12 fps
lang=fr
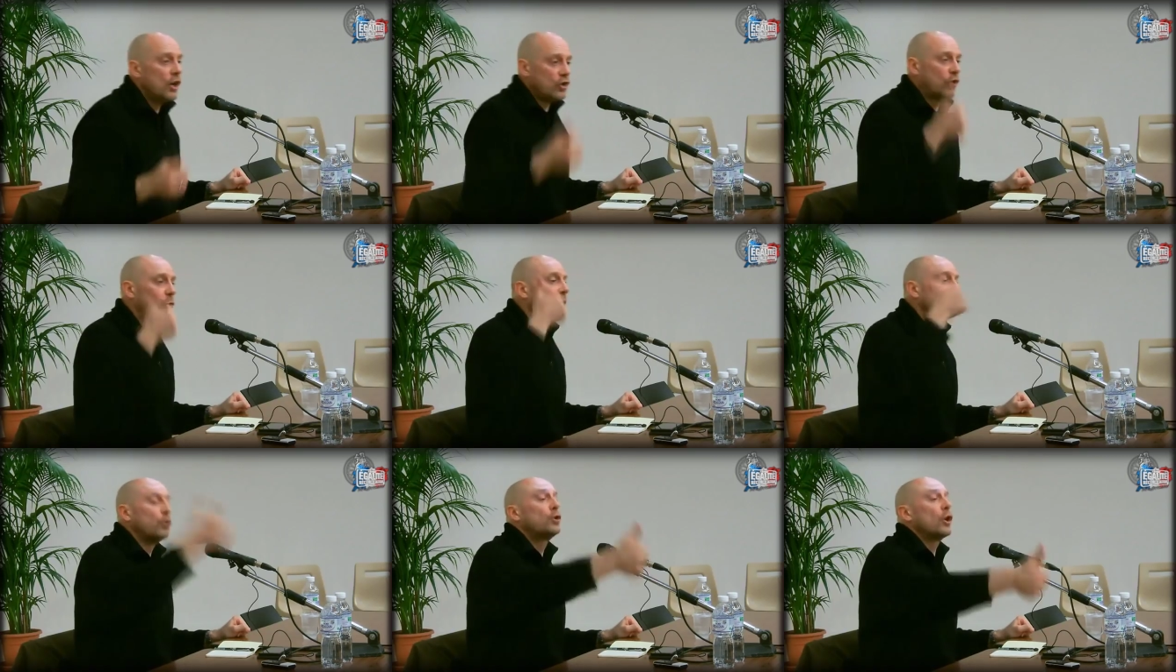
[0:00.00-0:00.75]
Je suis
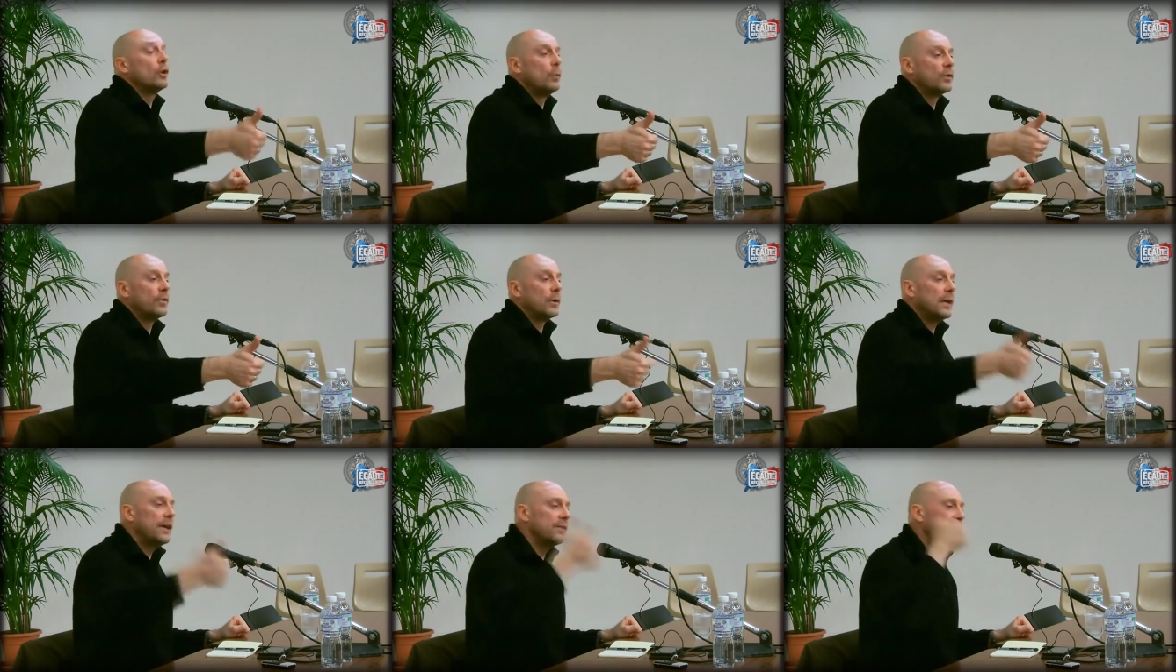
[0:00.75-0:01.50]
instructeur de boxe
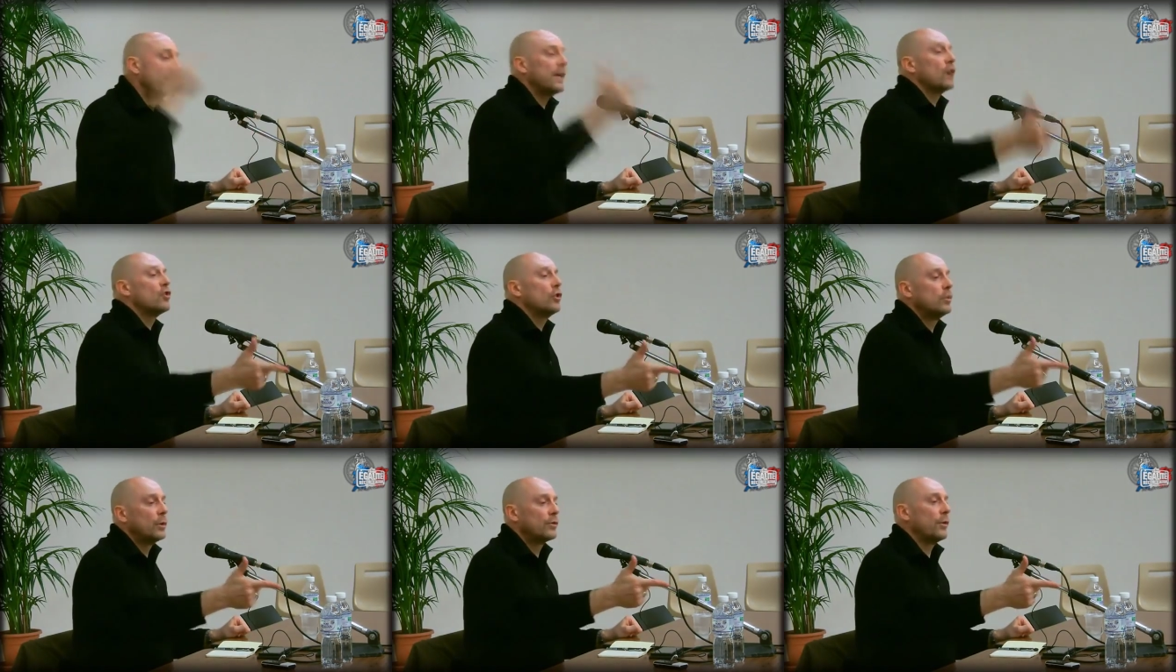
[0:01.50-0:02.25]
anglaise et gant d'argent
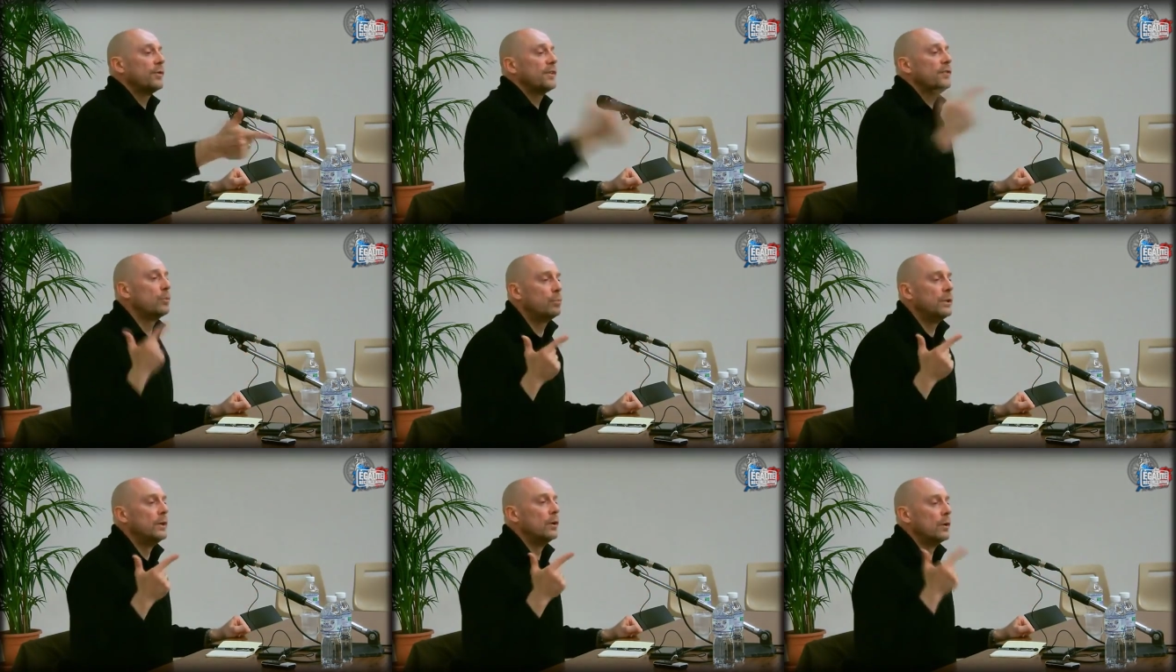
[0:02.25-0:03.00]
de boxe française
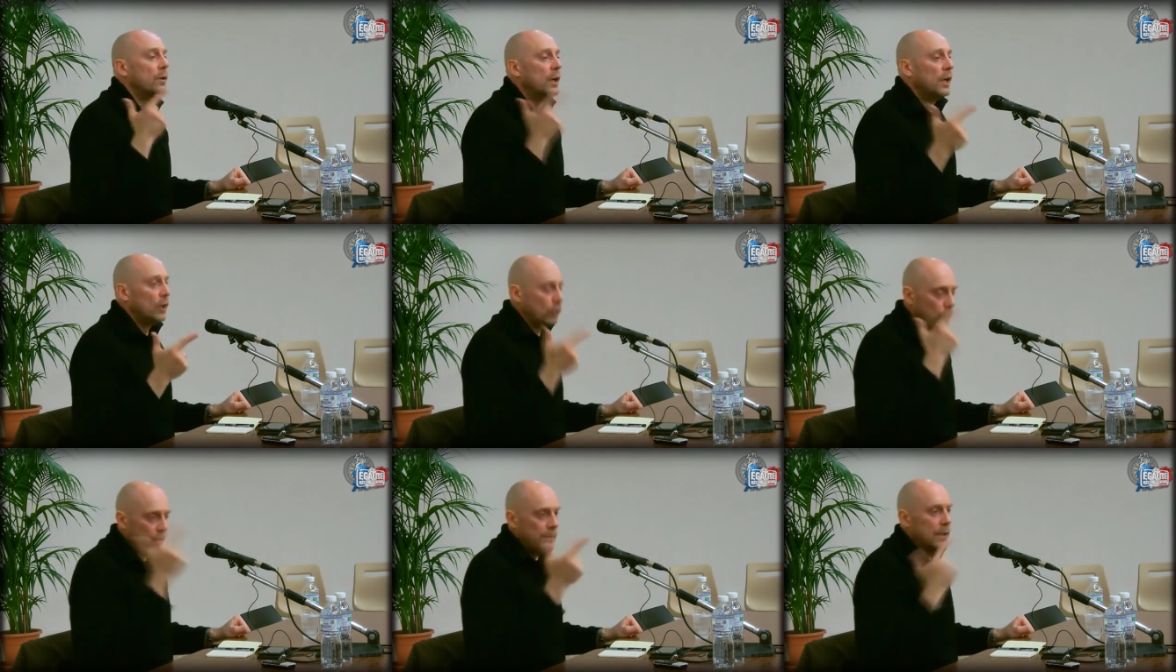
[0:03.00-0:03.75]
depuis, euh,
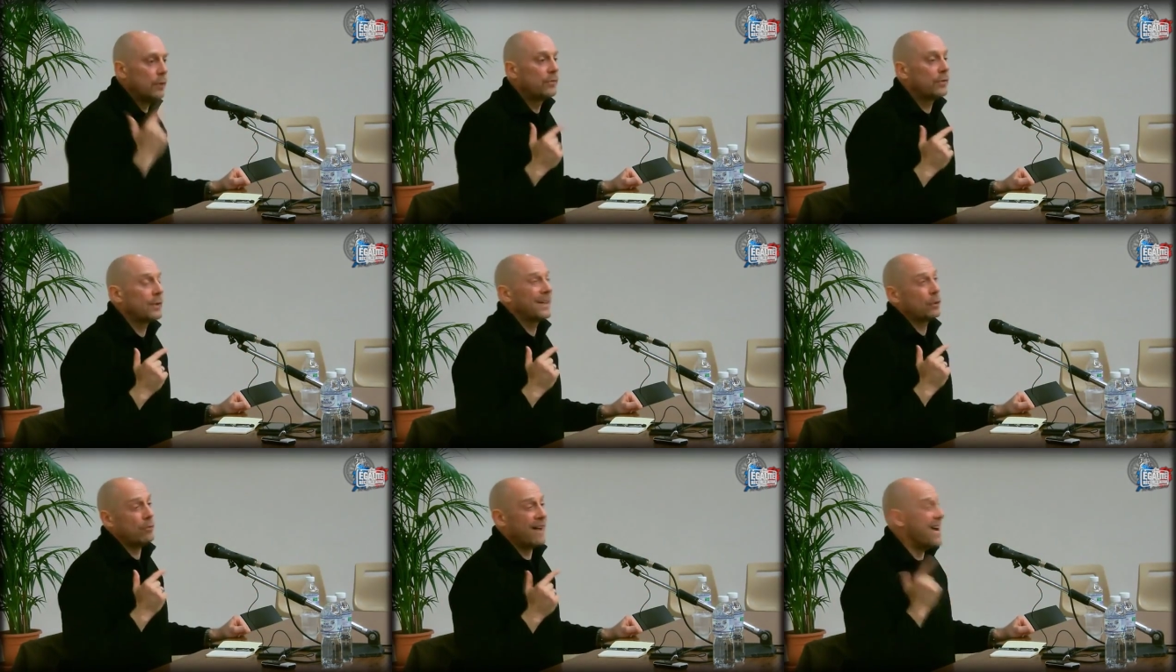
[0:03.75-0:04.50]
depuis
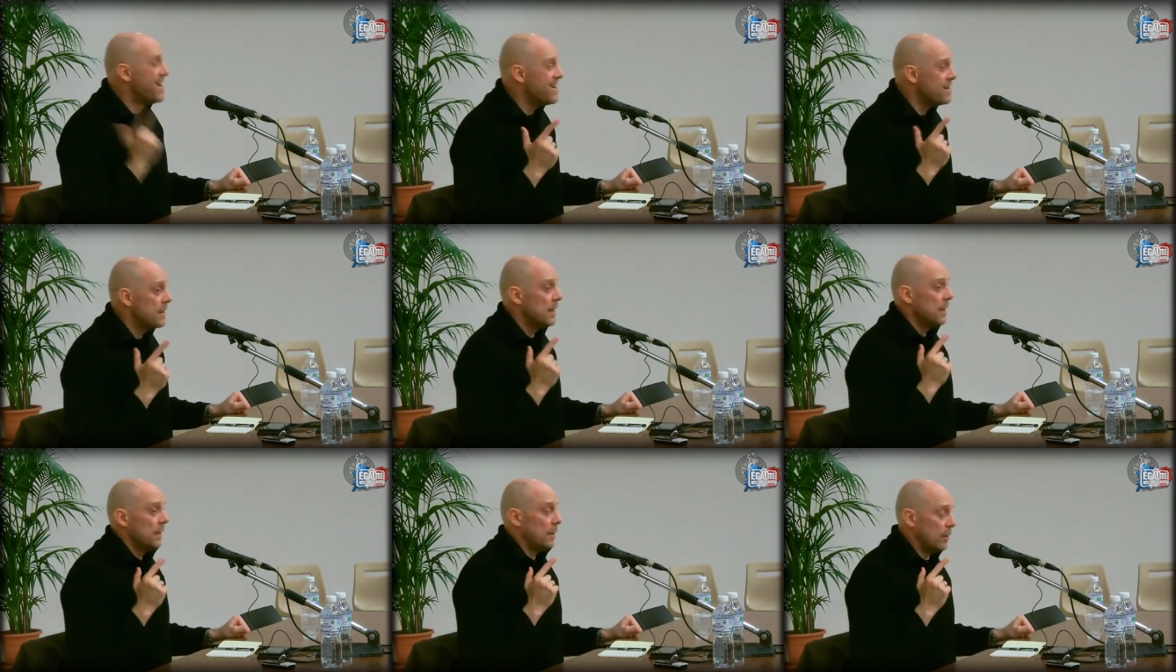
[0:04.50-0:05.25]
1981
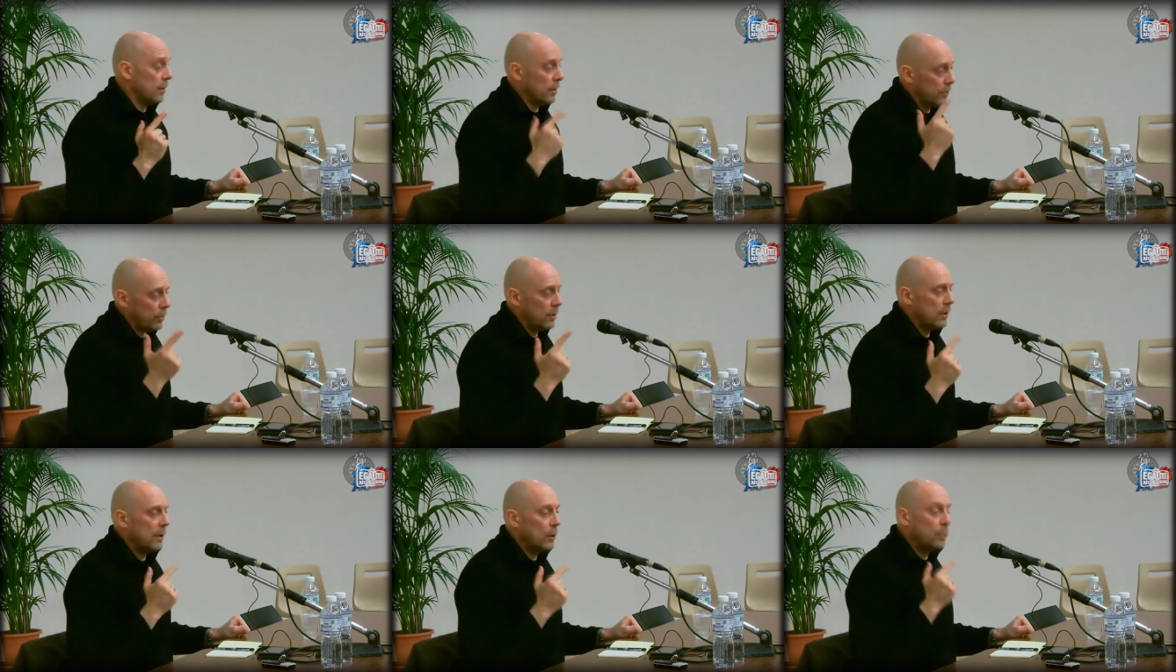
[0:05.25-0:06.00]
euh, pour
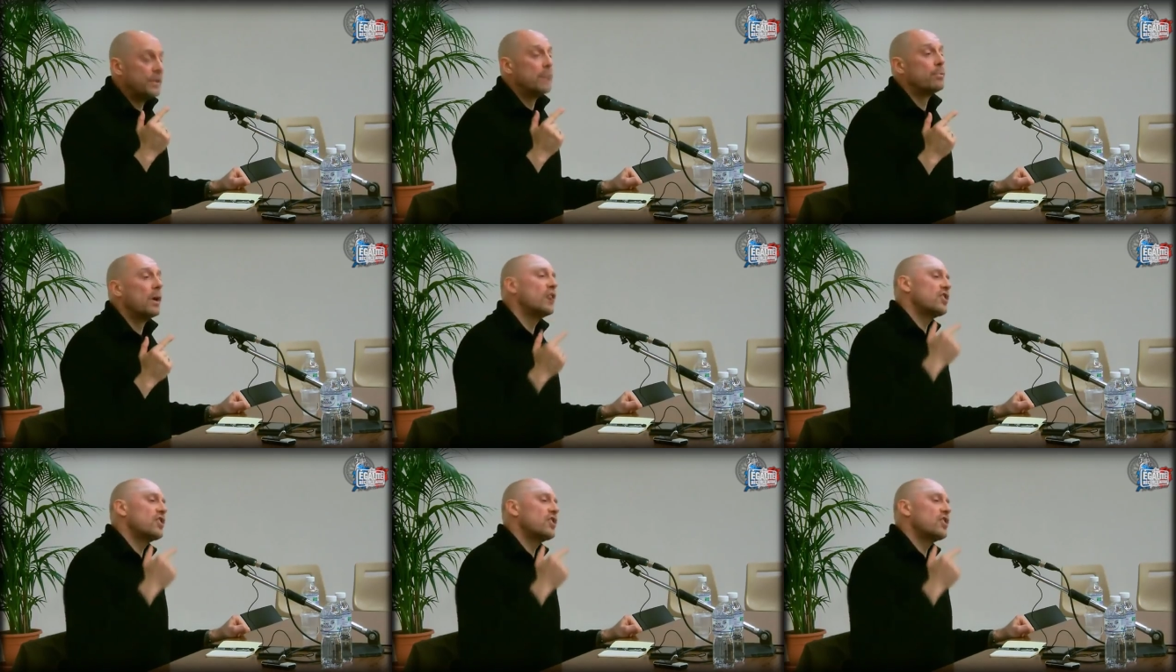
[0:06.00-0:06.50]
le, pied-point.